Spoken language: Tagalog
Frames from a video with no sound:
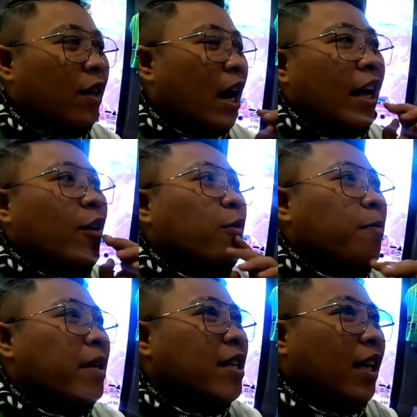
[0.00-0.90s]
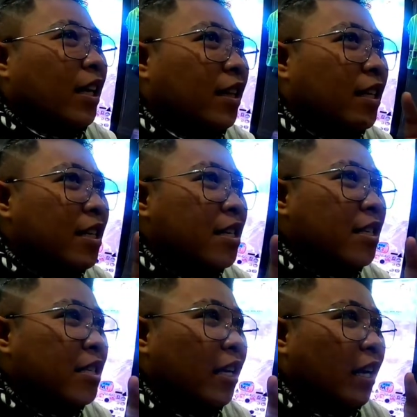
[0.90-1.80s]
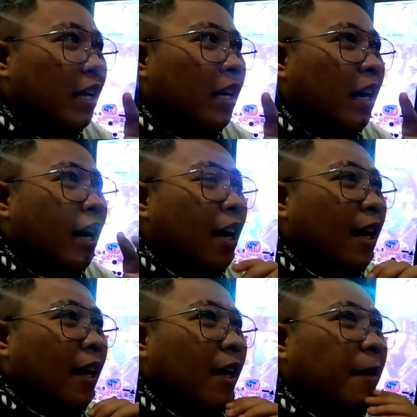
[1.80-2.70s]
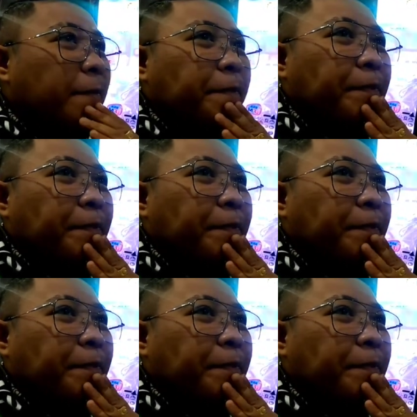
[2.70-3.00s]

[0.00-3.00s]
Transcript: Ano, ah, my second is uh,